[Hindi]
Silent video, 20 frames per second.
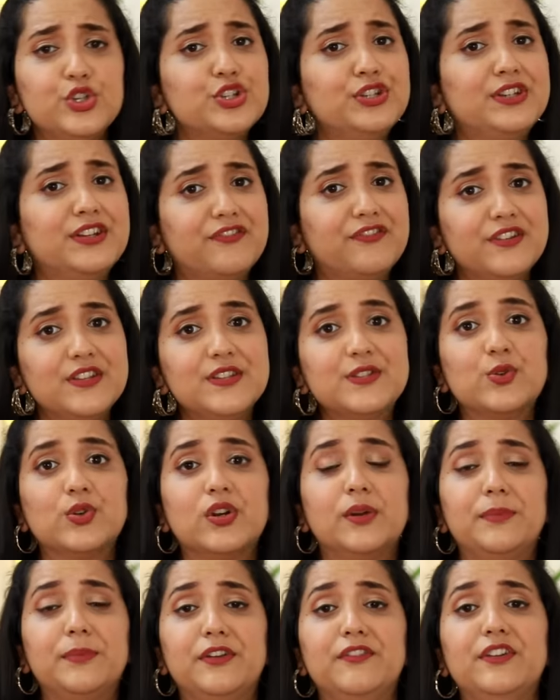जो डिफरेंस
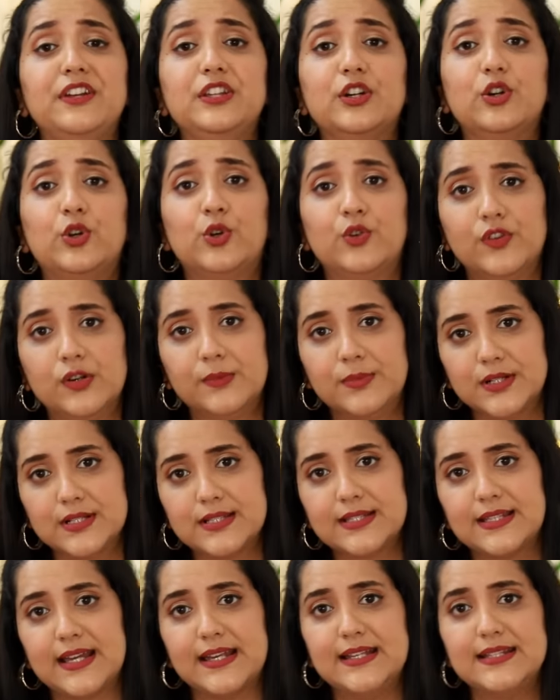होगा बिटवीन द ओवर
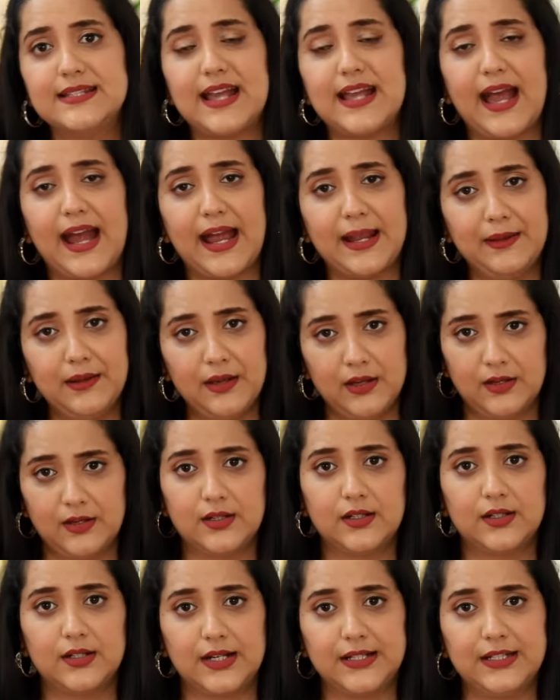बर्स्ट साइज़ एंड
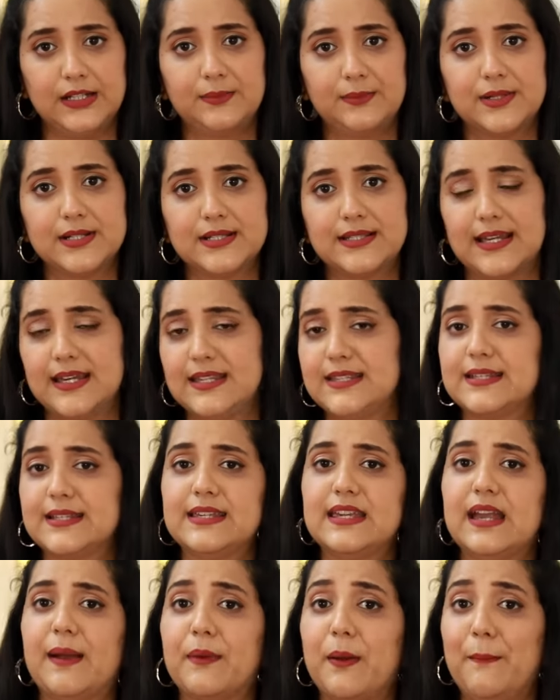अंडर बर्स्ट साइज़
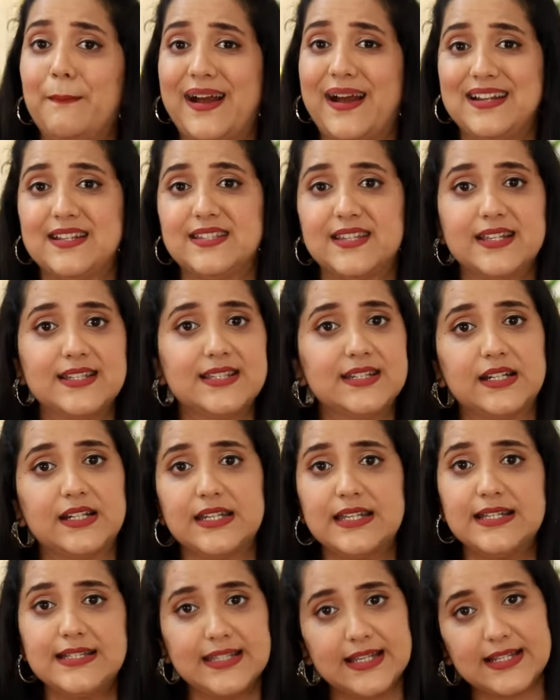जैसे कि आपका बैंड साइज़
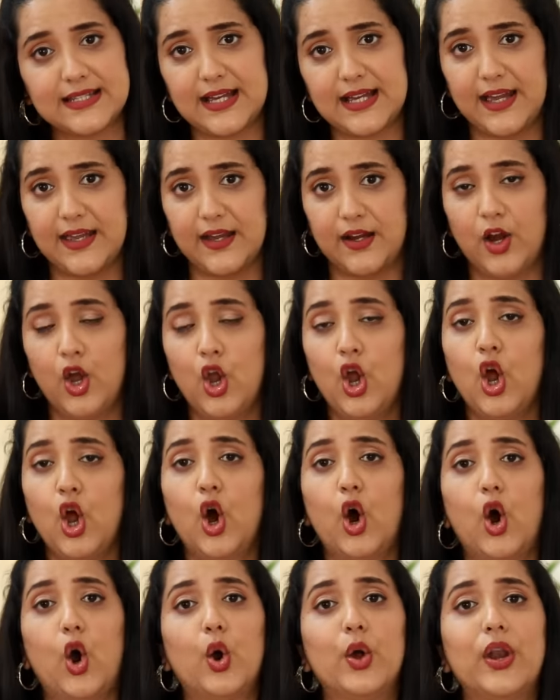थर्टी सिक्स आया
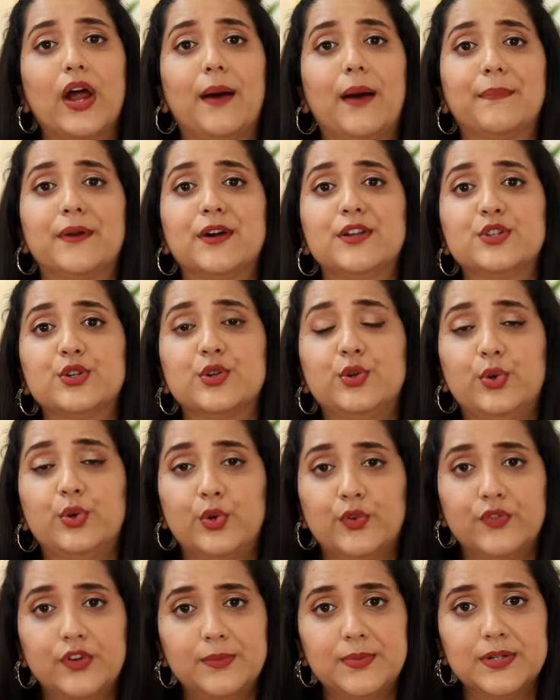और आपका जो
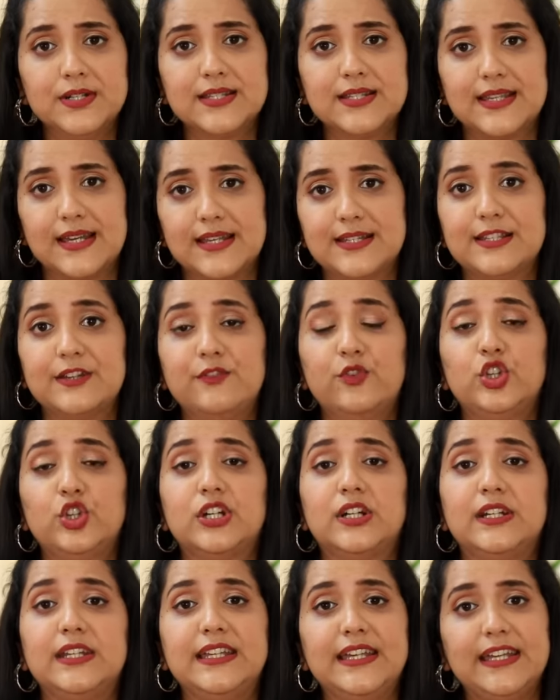ओवरबर्स साइज़ है वो
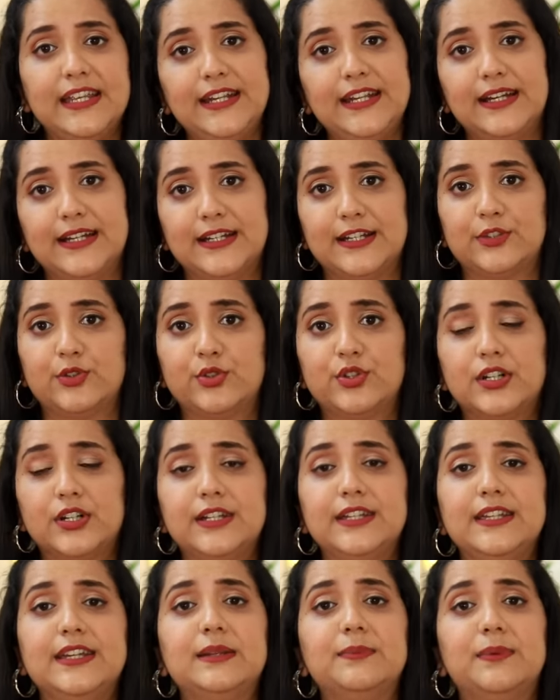38 आया तो
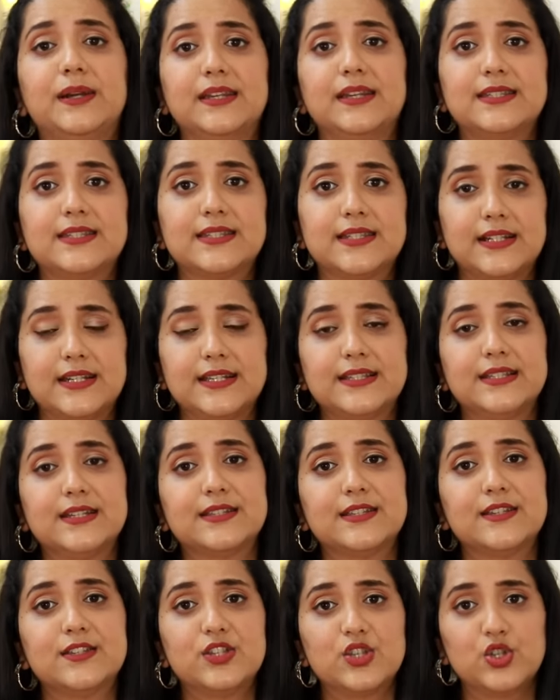38 एट माइनस थर्टी
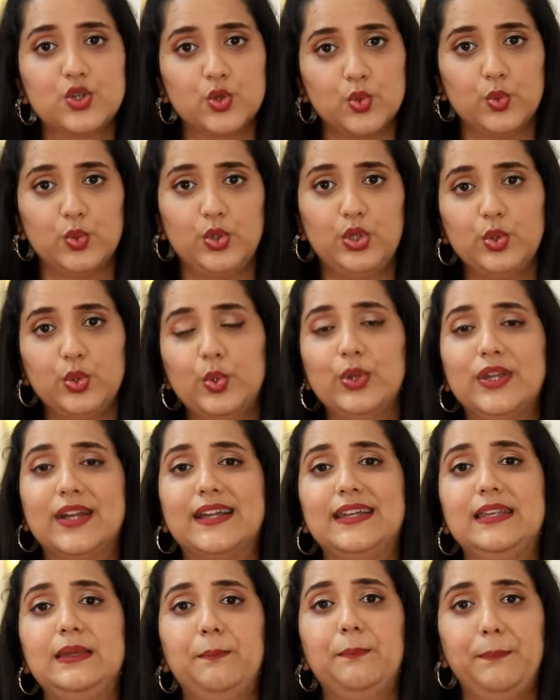सिक्स इज टू टू
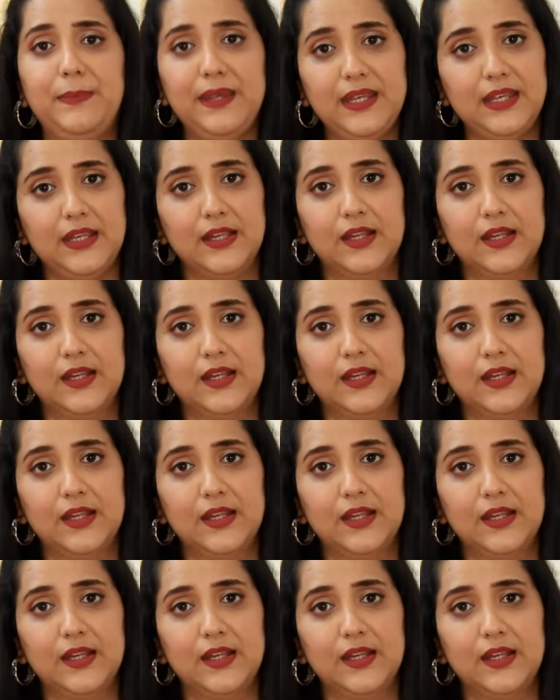या यानी बी